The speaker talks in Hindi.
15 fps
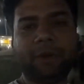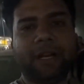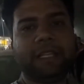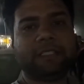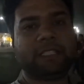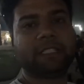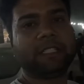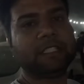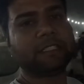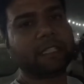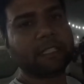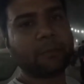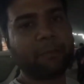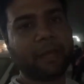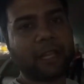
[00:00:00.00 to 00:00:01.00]
दिवाली से तीन
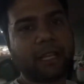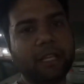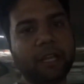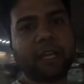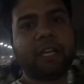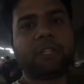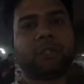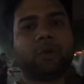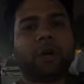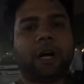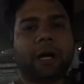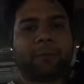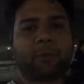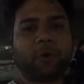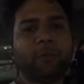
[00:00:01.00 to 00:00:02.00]
चार दिन पहले आएँ तो
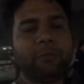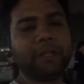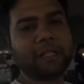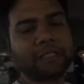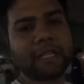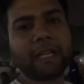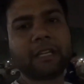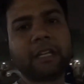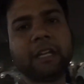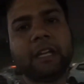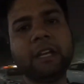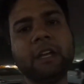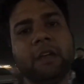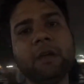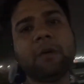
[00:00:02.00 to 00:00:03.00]
आपको मिल जाएंगे
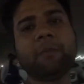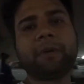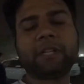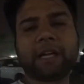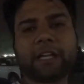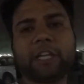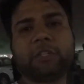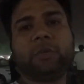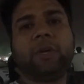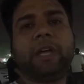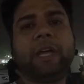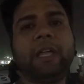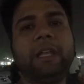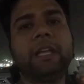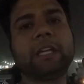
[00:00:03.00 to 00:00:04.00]
पटाखे तो
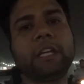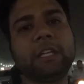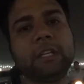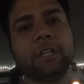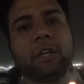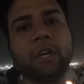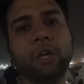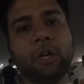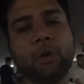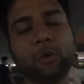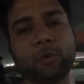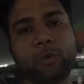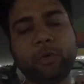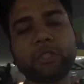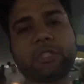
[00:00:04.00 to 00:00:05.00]
हैं लेकिन
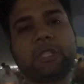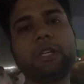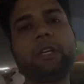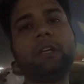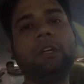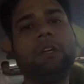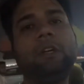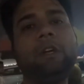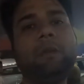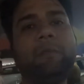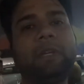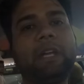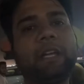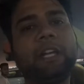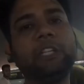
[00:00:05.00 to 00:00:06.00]
कुछ
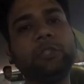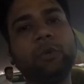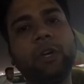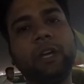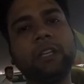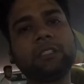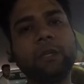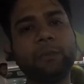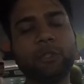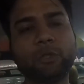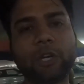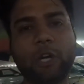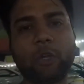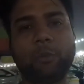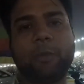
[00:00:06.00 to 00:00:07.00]
पटाखे जो हैं सभी
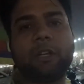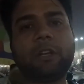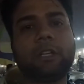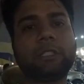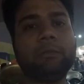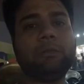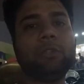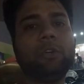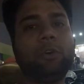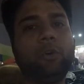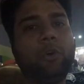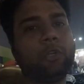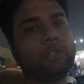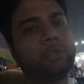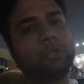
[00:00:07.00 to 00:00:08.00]
दुकानों पर ख़त्म
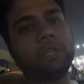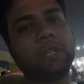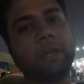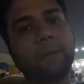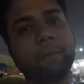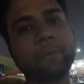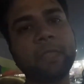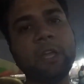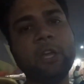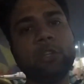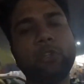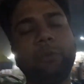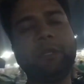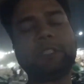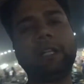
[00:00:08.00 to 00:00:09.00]
हो चुके हैं
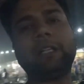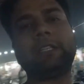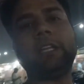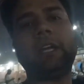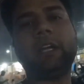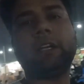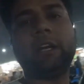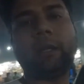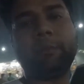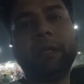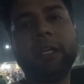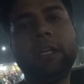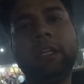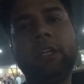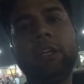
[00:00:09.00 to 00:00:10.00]
तो अभी चलते हैं घर
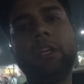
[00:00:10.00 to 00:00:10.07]
में